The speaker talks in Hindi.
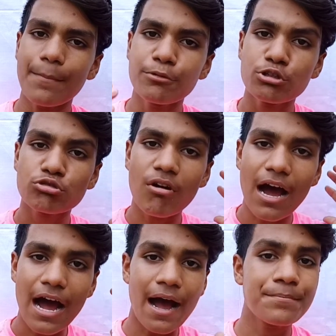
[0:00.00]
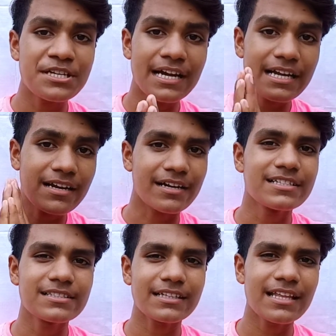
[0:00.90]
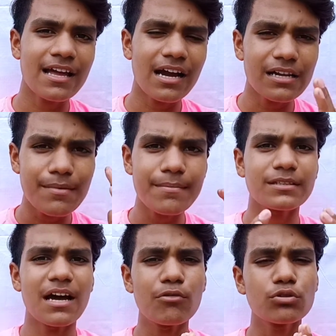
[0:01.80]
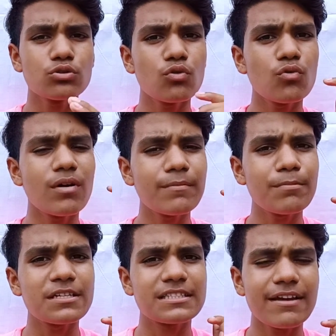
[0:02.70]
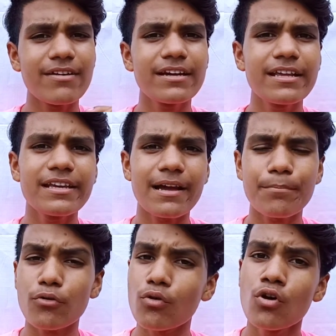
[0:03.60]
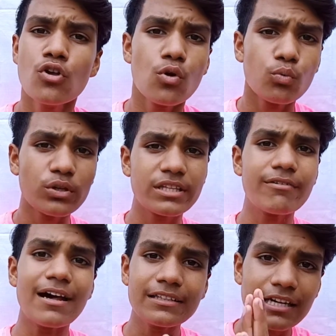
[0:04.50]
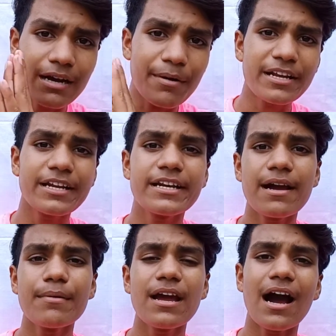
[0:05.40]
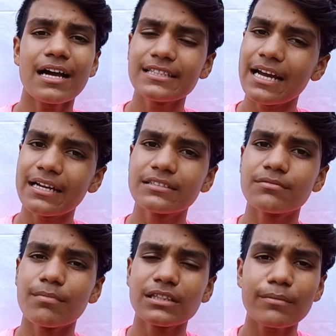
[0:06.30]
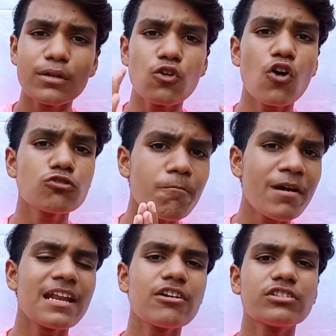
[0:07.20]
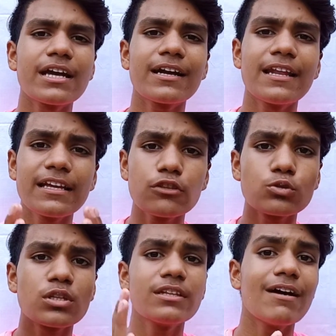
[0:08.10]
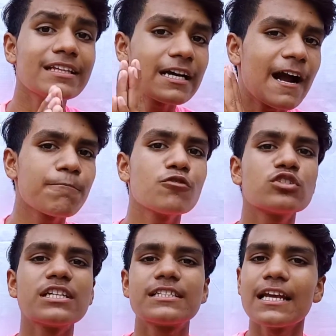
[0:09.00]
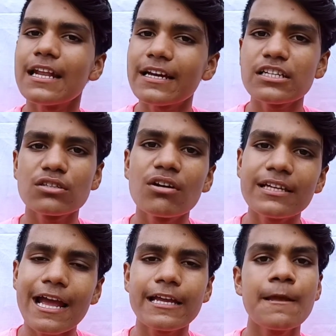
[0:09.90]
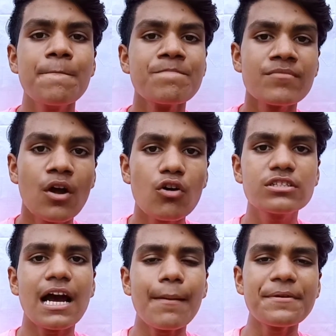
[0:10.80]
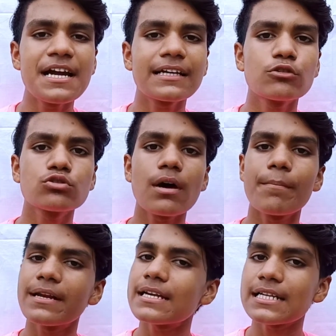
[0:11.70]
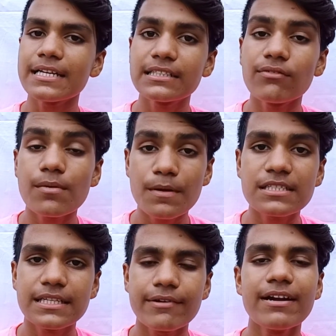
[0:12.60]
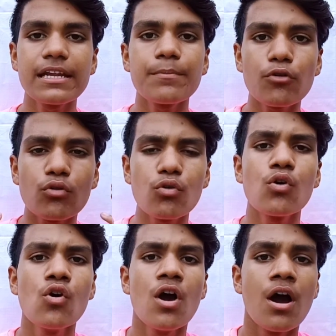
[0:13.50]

जहाँ पे दोस्तों आप जाके खरीद सकते हैं अगर मैं बताऊँ तो जो वन प्लस सेवेंटी है प्रो वो दिवाली तक हमारे इंडिया में आ जाएगा मतलब कि लॉन्च तो पहले ही हो जाएगा लेकिन दोस्तों दिवाली तक आपको उसकी सेल लगनी शुरू हो जाएगी और जहाँ पर जाके दोस्तों आप बड़े आसानी से वन प्लस सेवेंटी प्रो को